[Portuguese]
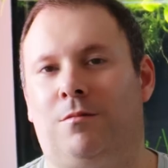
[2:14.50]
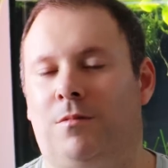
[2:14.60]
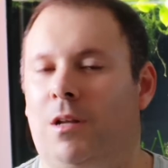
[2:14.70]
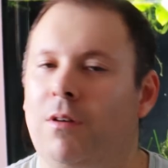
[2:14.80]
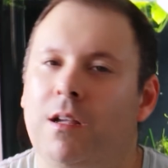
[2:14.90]
E
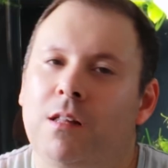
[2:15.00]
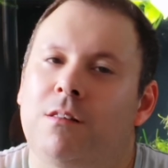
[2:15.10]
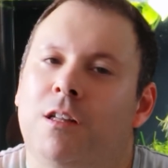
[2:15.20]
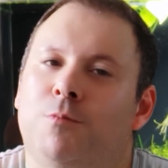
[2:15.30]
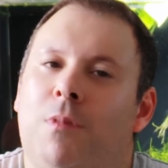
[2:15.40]
não que isso
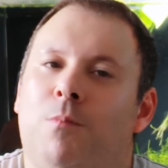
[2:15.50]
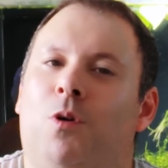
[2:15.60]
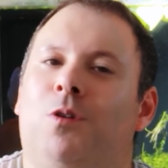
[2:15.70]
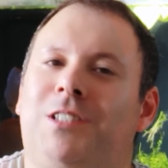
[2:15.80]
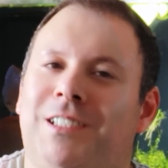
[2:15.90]
seja uma
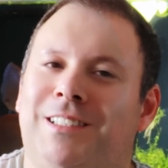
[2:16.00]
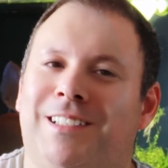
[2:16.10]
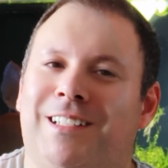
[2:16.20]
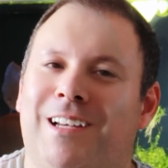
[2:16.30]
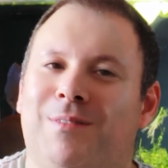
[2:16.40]
boa
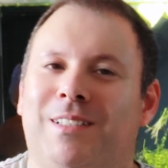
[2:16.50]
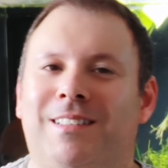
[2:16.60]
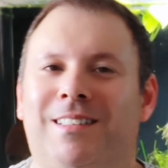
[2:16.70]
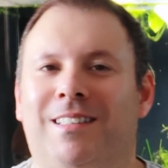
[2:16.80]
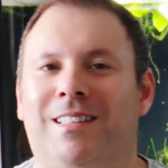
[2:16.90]
notícia, né?
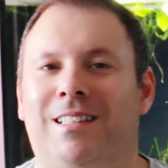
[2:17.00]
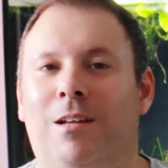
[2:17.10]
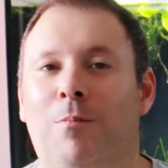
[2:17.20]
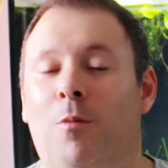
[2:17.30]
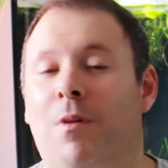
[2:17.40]
Mas
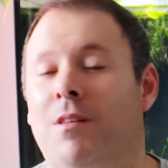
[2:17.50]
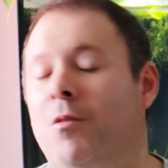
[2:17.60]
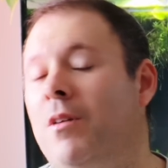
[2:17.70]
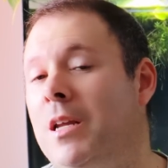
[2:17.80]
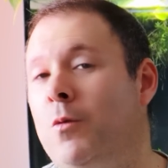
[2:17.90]
não, pelo menos
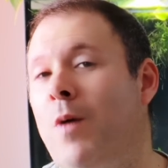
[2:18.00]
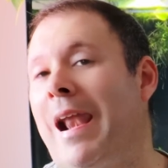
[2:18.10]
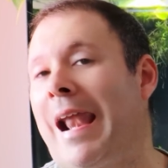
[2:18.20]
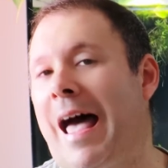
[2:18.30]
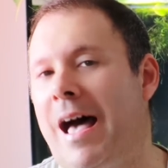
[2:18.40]
não cria um
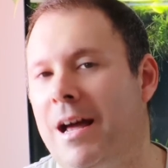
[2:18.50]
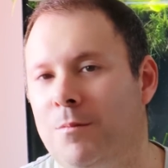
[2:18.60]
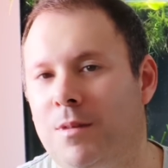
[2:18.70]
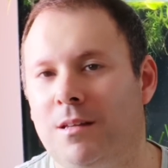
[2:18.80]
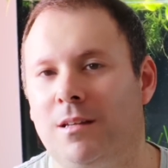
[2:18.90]

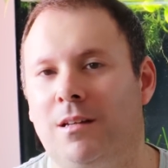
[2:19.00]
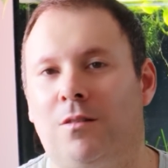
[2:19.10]
alarme.